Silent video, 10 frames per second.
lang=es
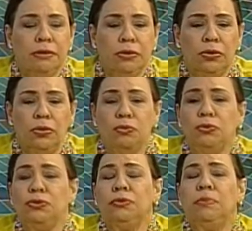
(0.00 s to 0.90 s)
con
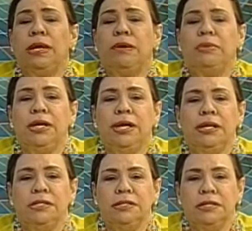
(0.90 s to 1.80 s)
muchos
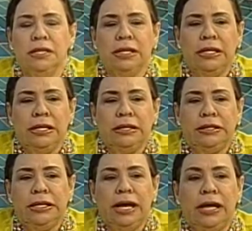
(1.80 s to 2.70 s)
parabienes
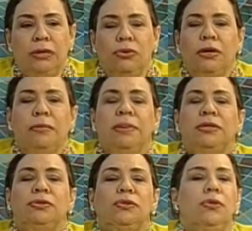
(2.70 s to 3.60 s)
de algo que
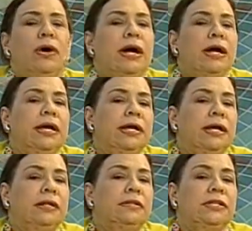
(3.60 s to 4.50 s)
pasó ah, en
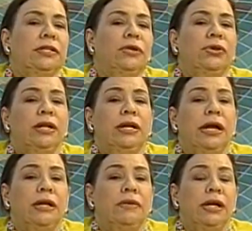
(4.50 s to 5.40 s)
el siglo del
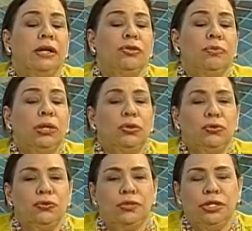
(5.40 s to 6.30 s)
año
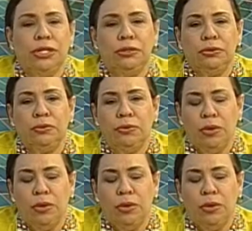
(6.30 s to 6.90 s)
1800,